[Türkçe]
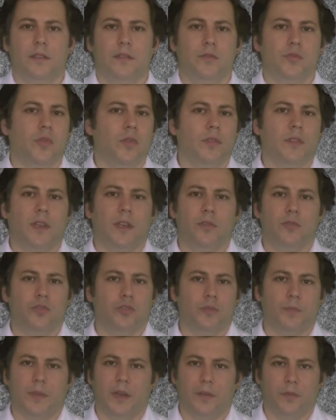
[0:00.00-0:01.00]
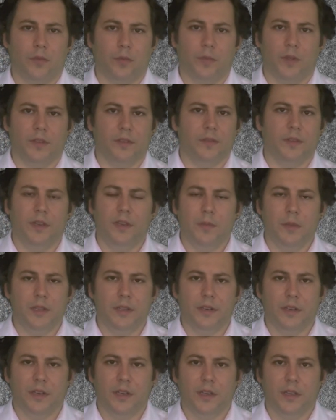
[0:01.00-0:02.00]
çok daha düşük performans
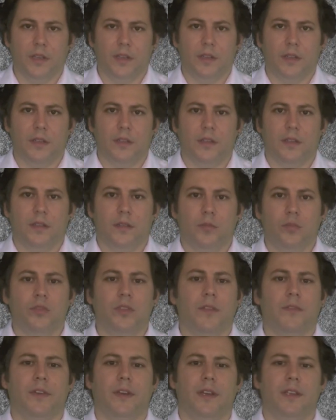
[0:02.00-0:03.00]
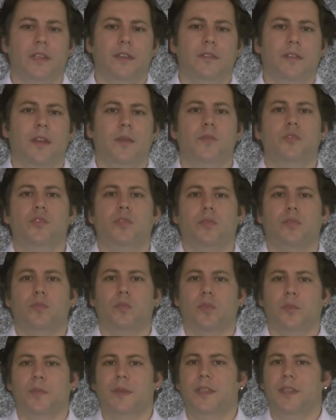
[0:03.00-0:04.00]
verebilir ee, bu sefer de vermiş
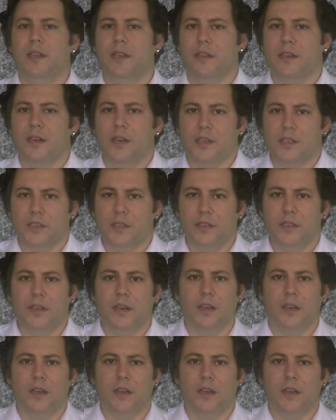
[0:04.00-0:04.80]
olduğumuz bedelin karşılığını